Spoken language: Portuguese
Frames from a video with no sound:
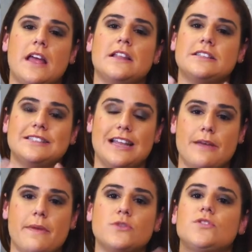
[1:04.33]
né, desses
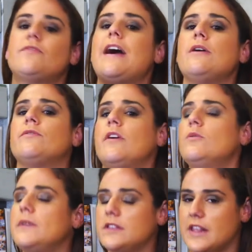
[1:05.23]
elementos vai,
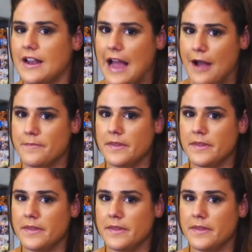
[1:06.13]
vão entregar.